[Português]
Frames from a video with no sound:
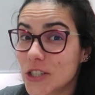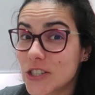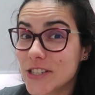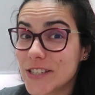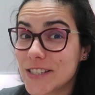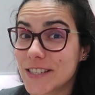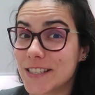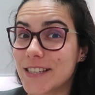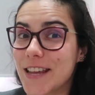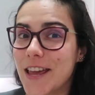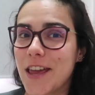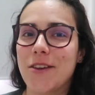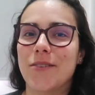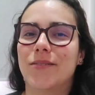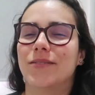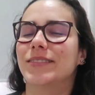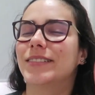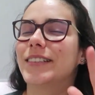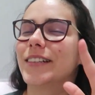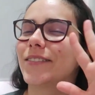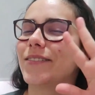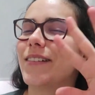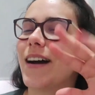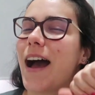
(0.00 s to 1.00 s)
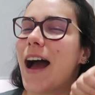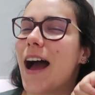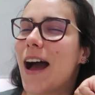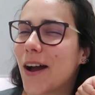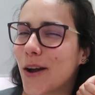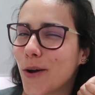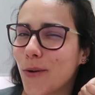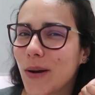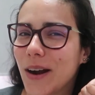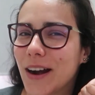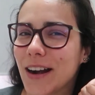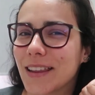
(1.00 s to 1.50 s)
de seio, então
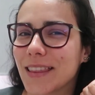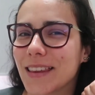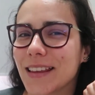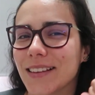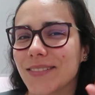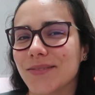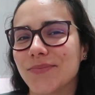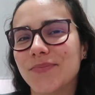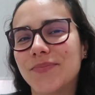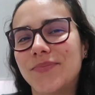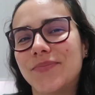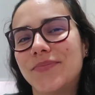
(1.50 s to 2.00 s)
aguardem.